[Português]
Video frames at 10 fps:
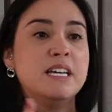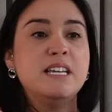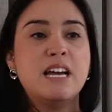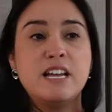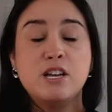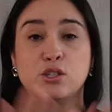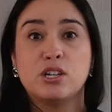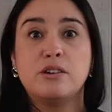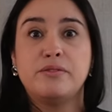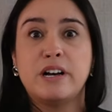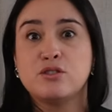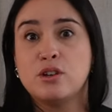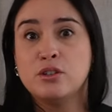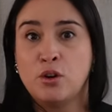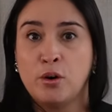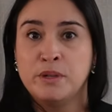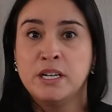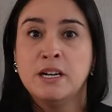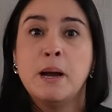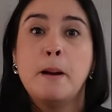E aí eu já faço a
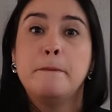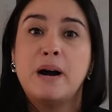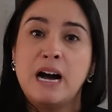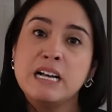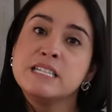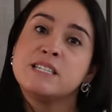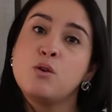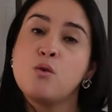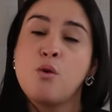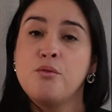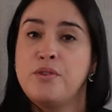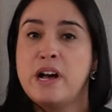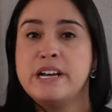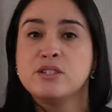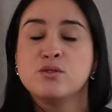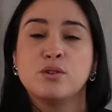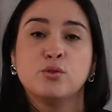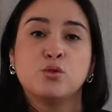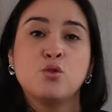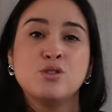dobra. Mas eu confesso que
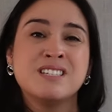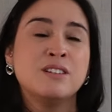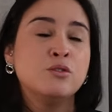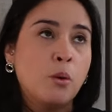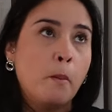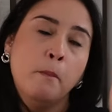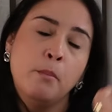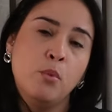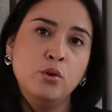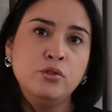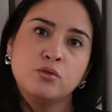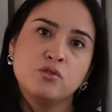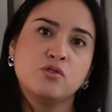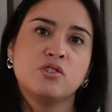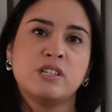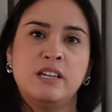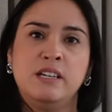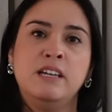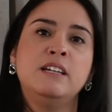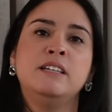eu tô gostando muito de usar
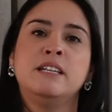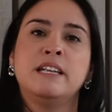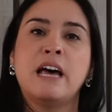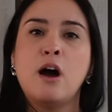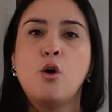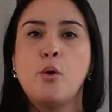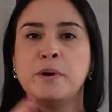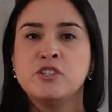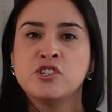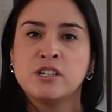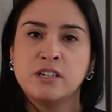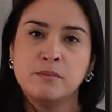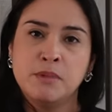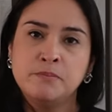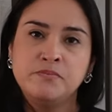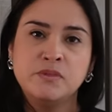ele na roupa de cama.